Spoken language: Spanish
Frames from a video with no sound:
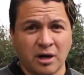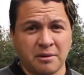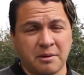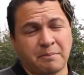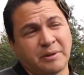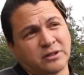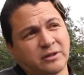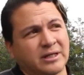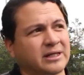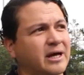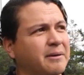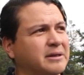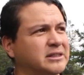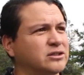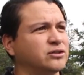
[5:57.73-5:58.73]
Hay personas que
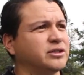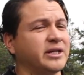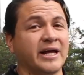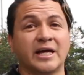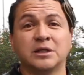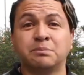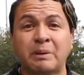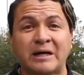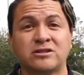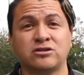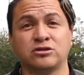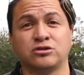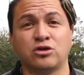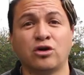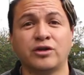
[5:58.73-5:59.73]
a veces no tienen
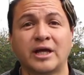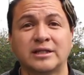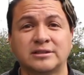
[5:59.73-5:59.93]
espacios donde